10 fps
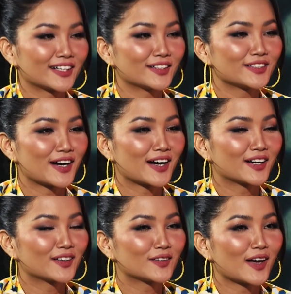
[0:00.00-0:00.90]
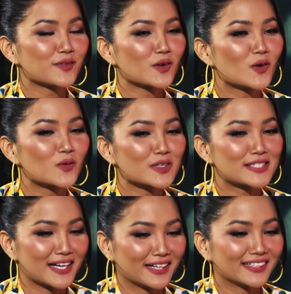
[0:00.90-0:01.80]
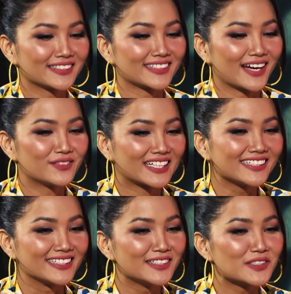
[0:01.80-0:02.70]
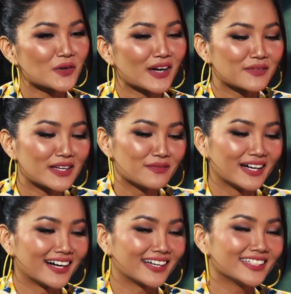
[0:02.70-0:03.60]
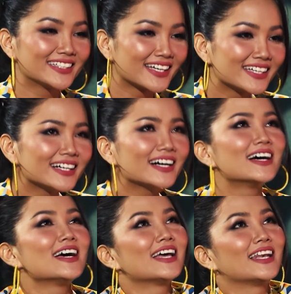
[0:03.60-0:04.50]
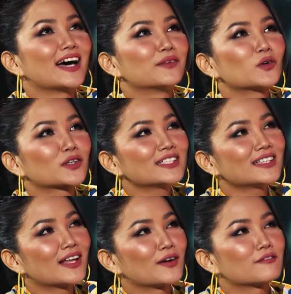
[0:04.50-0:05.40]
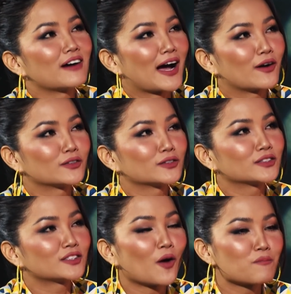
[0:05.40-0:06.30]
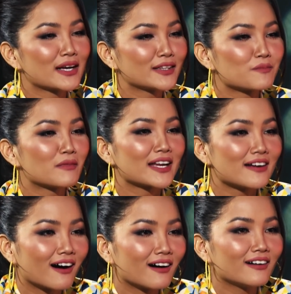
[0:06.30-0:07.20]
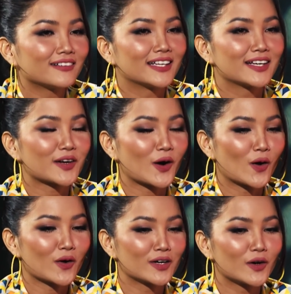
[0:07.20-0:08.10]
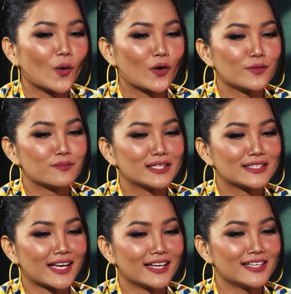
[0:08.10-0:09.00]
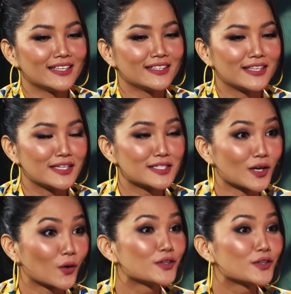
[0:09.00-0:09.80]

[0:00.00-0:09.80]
À, dạ em cũng không có sợ tại vì cái định hướng của em khi mà đi thi á là mục đích là vào top mấy top mấy đó để có cơ hội mình sẽ đi diễn sâu